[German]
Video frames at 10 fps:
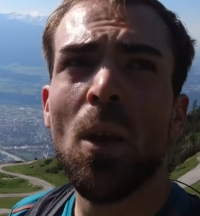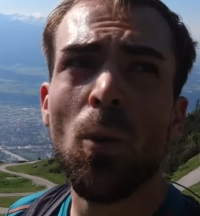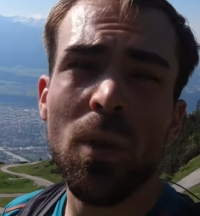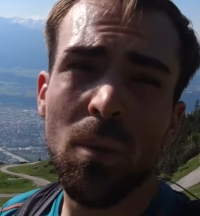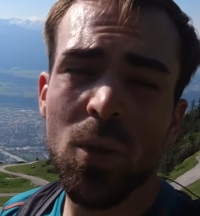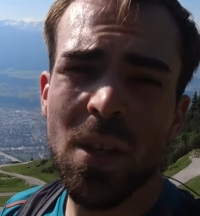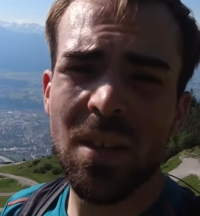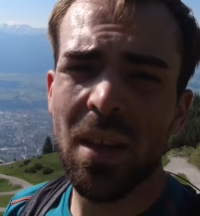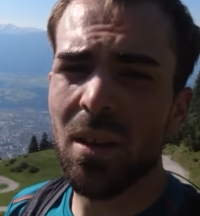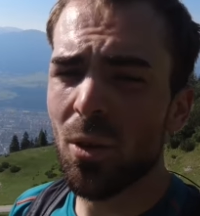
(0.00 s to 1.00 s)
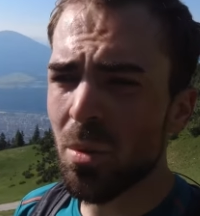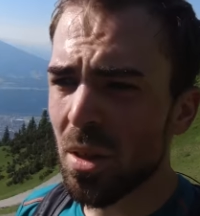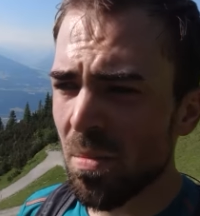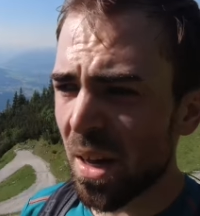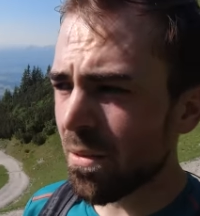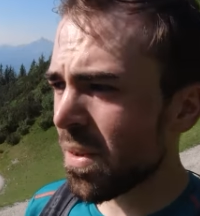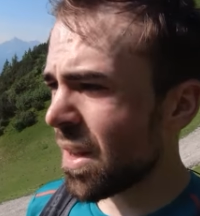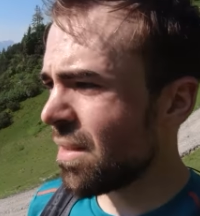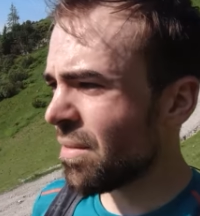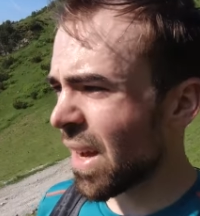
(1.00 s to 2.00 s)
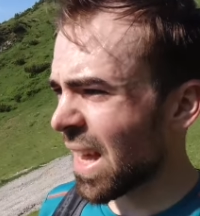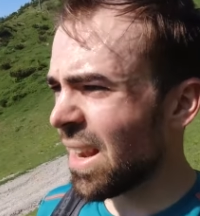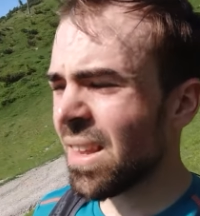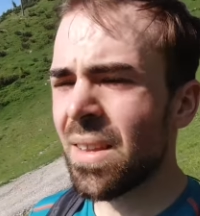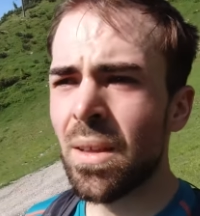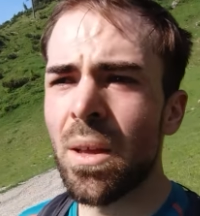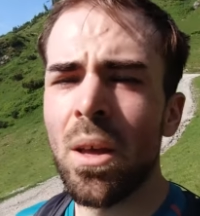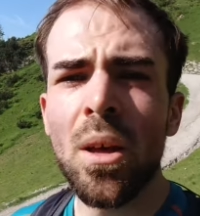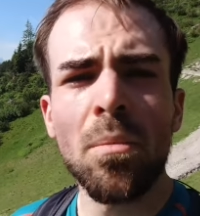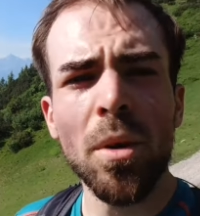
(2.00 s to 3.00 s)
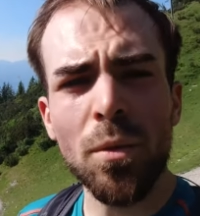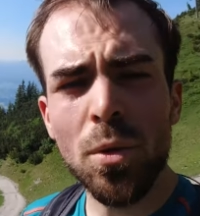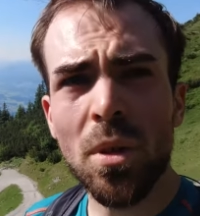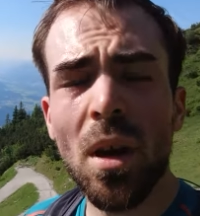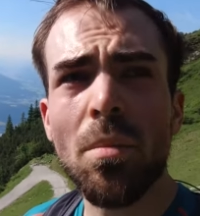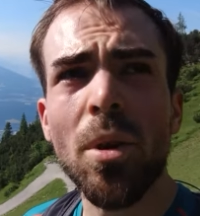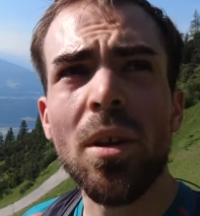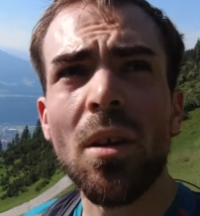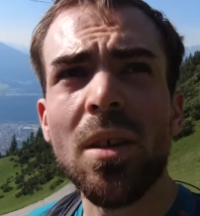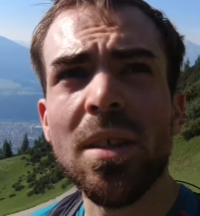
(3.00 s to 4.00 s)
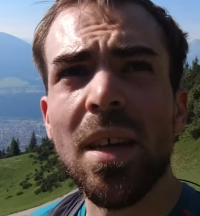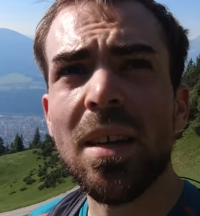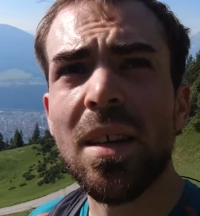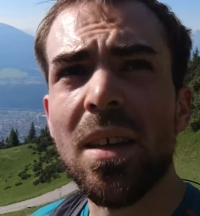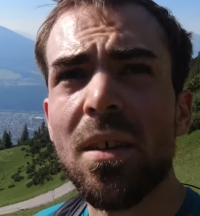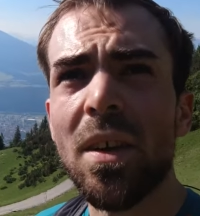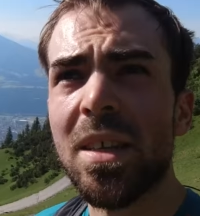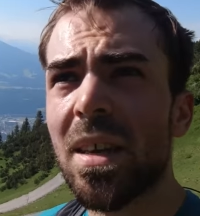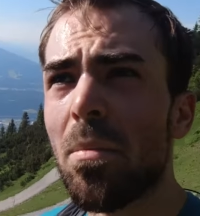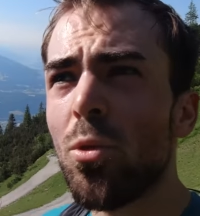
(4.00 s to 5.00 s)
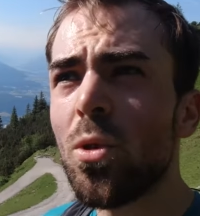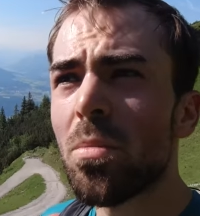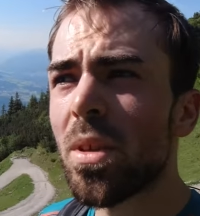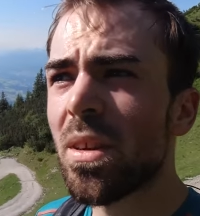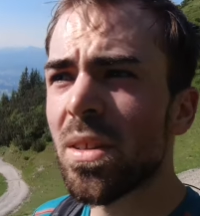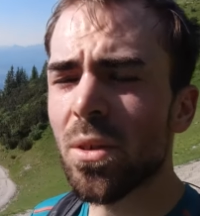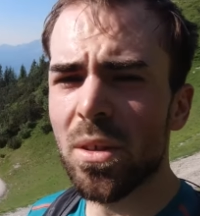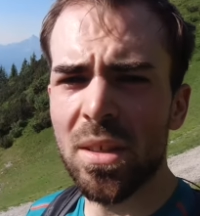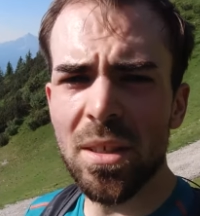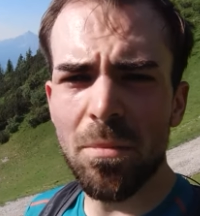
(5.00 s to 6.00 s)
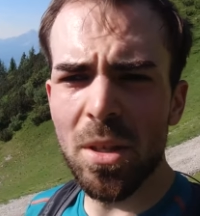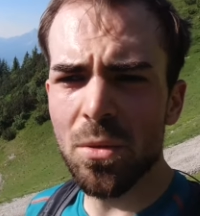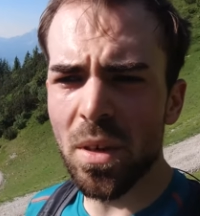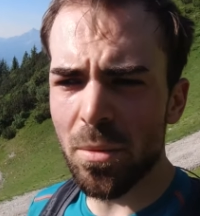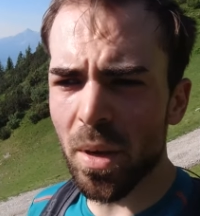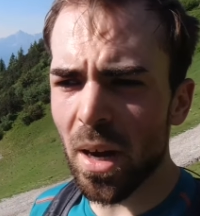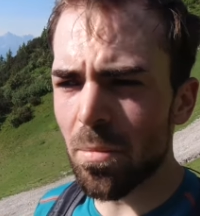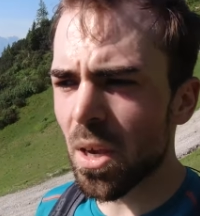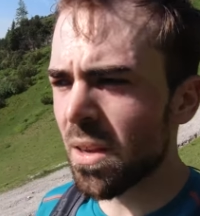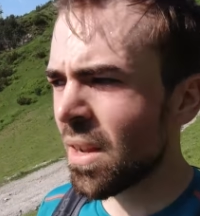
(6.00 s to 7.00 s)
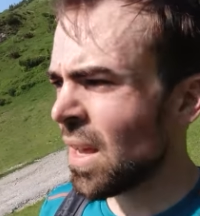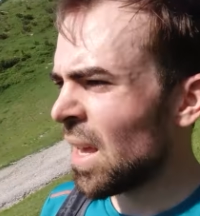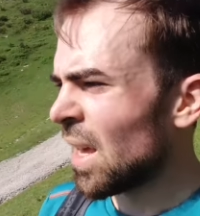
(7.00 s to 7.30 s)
Runter muss ich jetzt leider doch mit der Bahn fahren, weil mein Physiotherapeut auch gesagt hat, wenn ich sehr müde bin, sollte ich nicht mehr zu weit bergab gehen.